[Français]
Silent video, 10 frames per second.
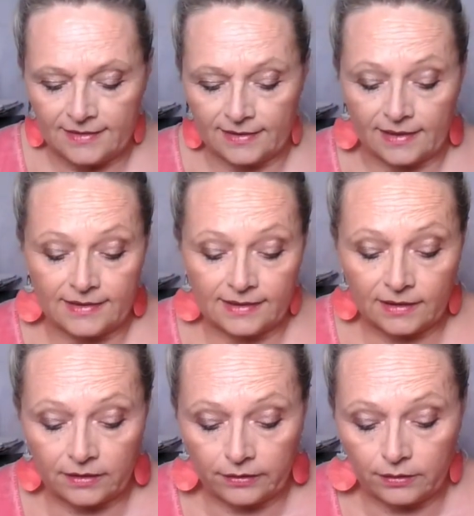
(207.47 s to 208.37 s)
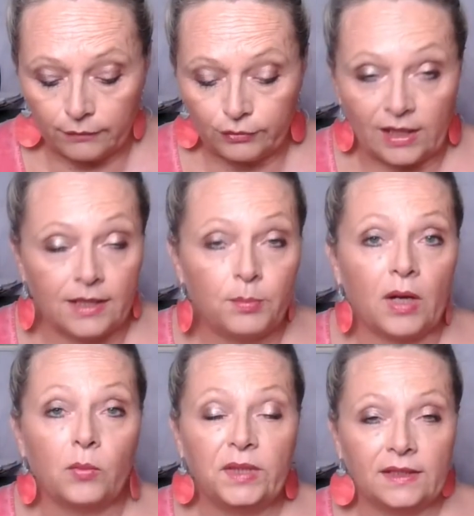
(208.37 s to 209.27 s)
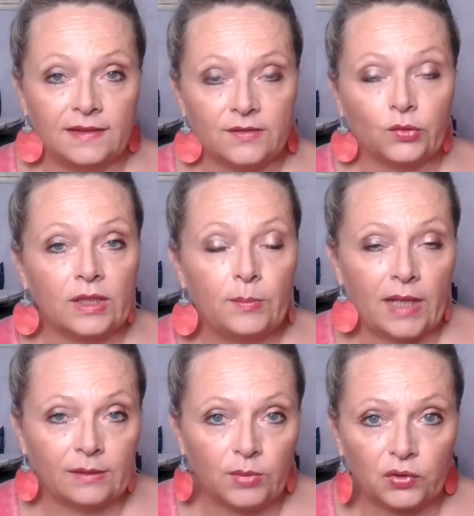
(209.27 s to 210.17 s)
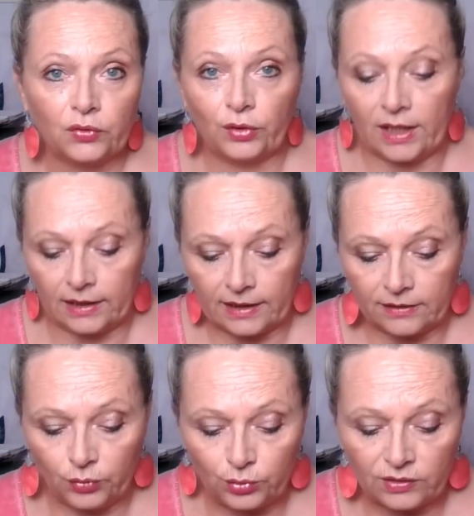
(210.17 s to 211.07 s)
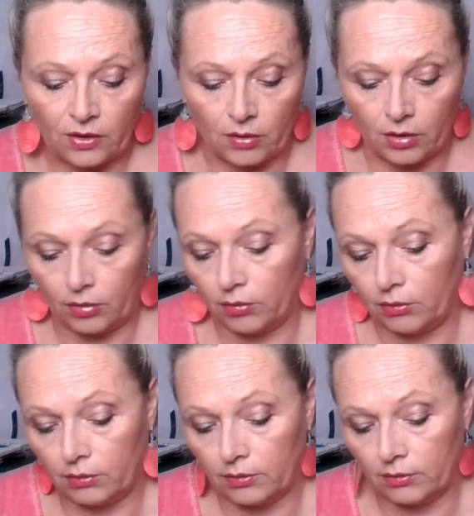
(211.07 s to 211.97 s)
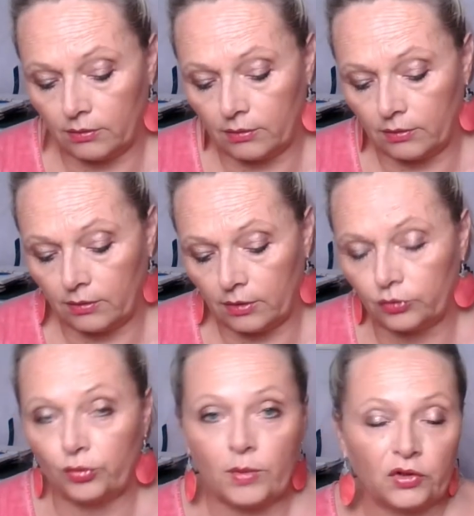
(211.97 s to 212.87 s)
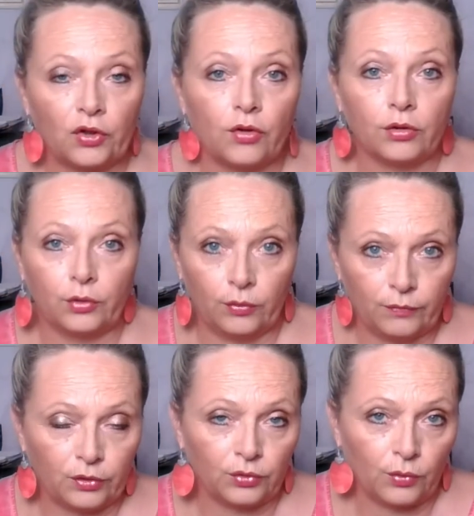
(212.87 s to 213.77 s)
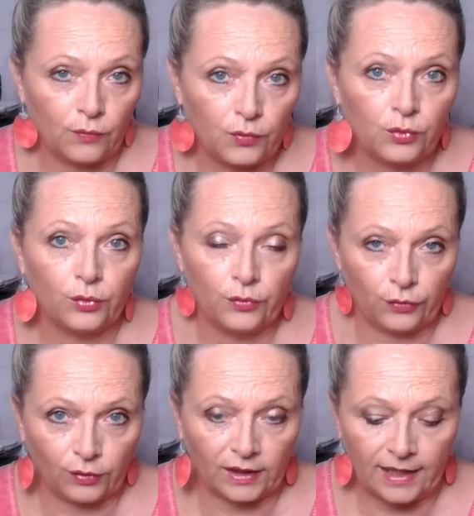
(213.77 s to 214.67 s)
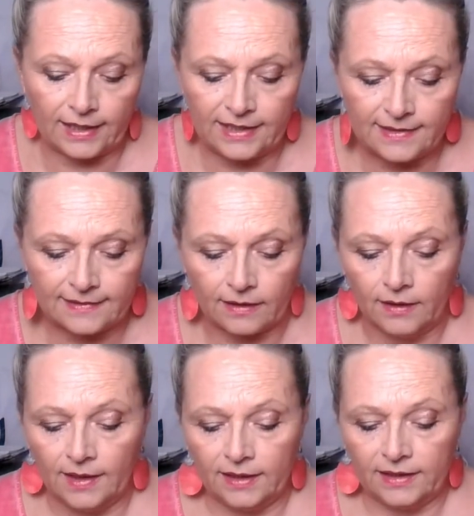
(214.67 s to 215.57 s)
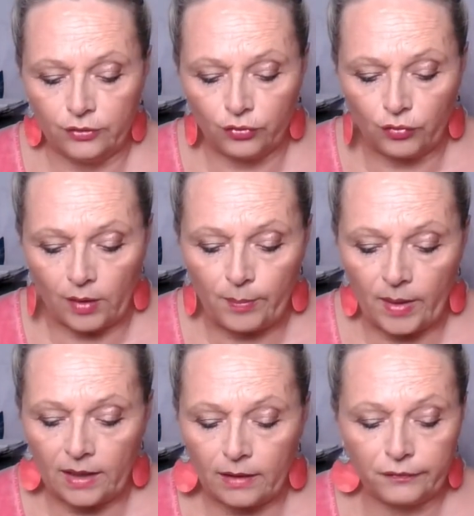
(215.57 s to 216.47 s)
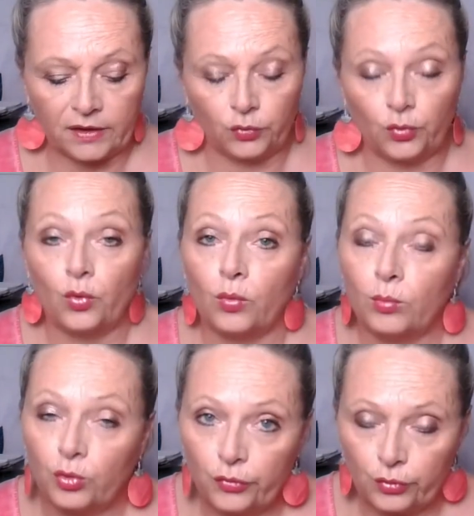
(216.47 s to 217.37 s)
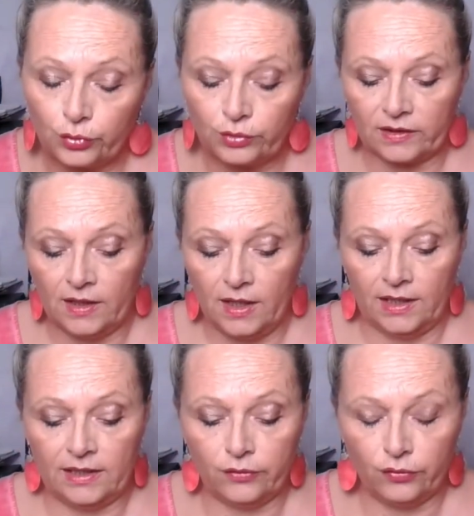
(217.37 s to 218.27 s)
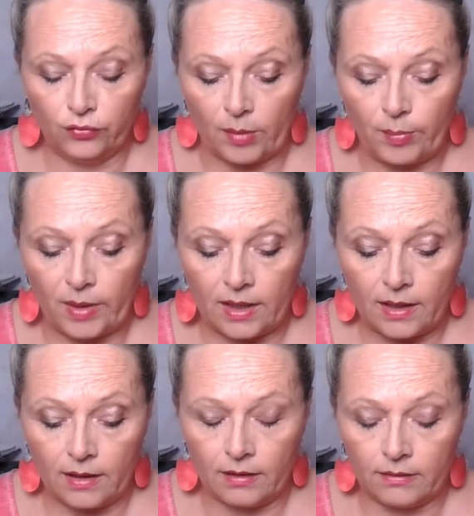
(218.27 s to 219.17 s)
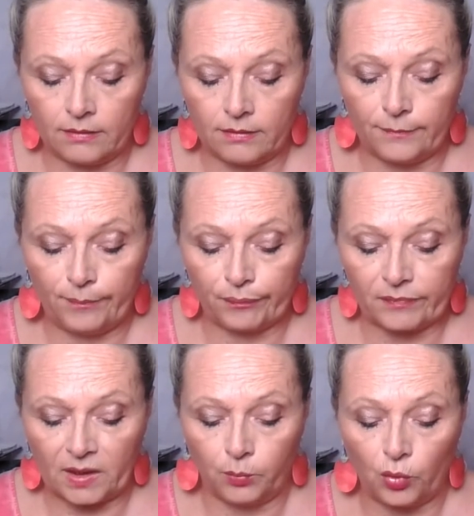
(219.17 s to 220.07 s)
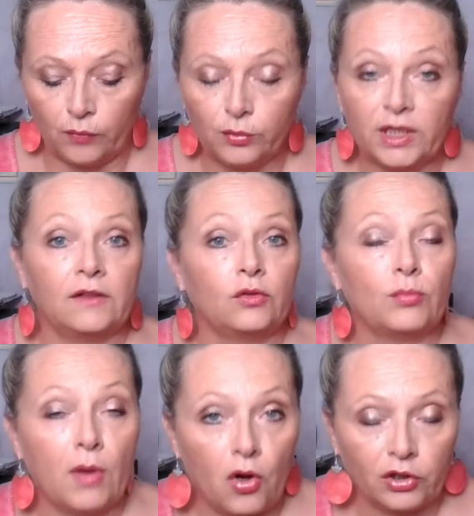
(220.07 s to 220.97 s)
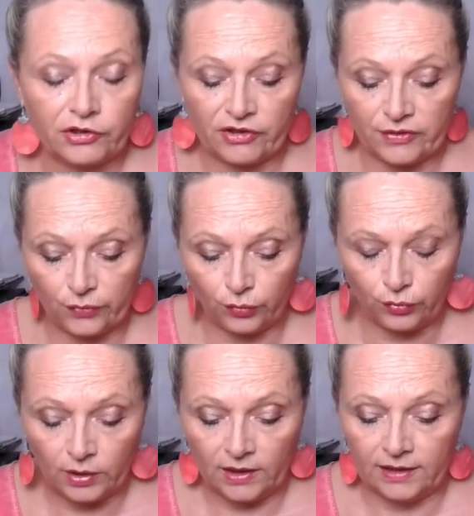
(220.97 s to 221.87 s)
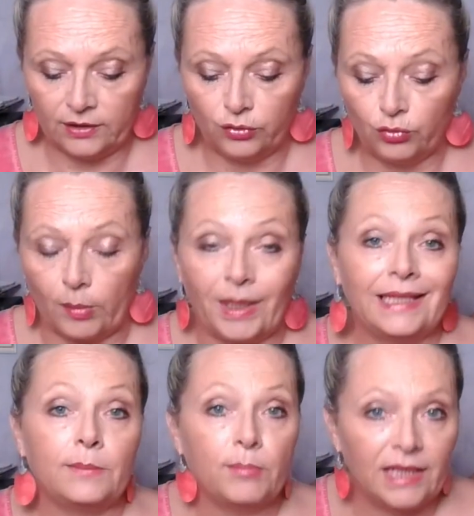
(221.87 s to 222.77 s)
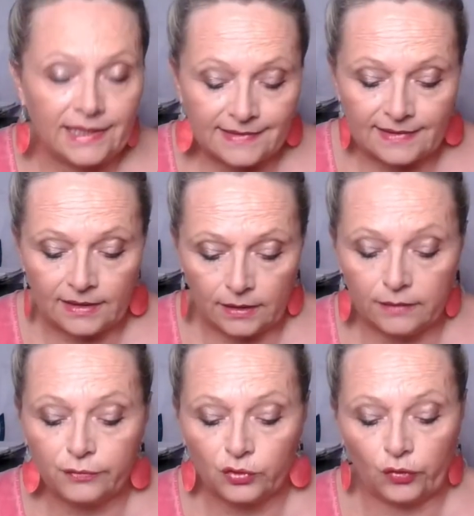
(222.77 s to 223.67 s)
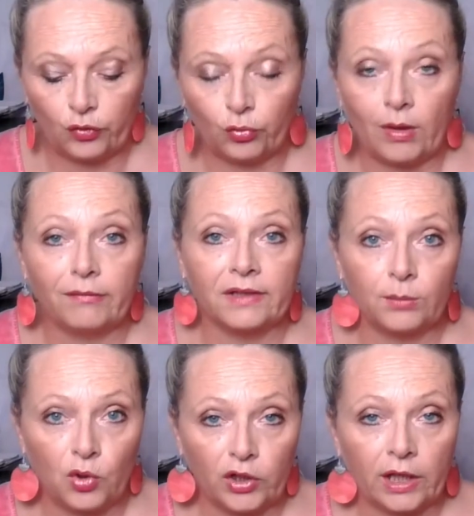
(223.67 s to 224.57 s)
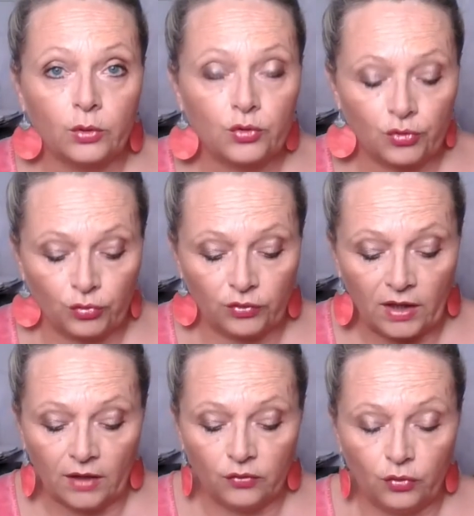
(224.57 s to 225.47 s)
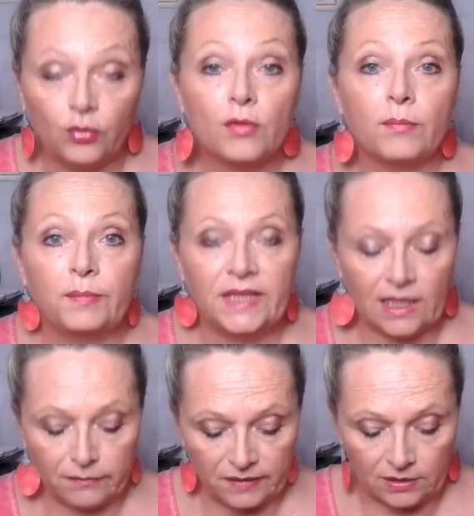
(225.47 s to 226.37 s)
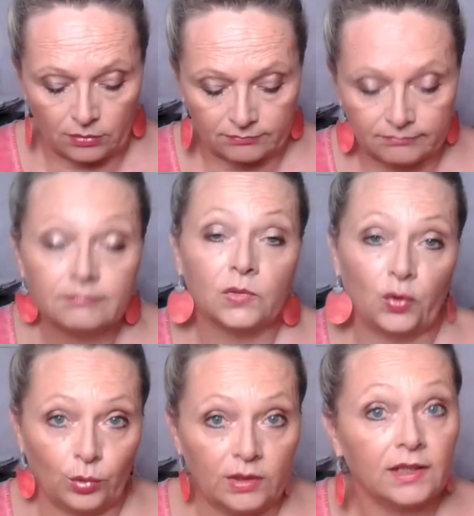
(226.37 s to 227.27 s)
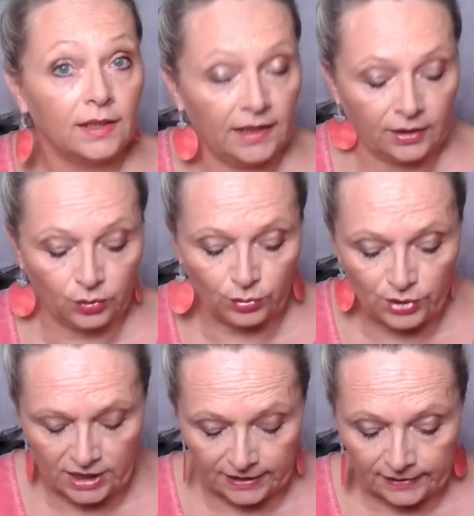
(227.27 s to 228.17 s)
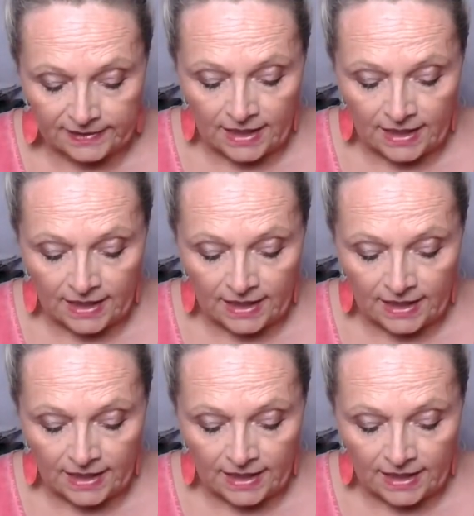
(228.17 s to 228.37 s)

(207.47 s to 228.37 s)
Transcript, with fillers: c'est-à-dire que vous n'allez pas empiéter sur les plates-bandes de quelqu'un d'autre en, en demandant que votre vœu se réalise, il ne doit pas faire de l'ombre aux autres, il ne doit pas euh, provoquer de manque chez eux, il ne doit pas les blesser, il faut que ce soit vraiment quelque chose de bienveillant, donc écologique.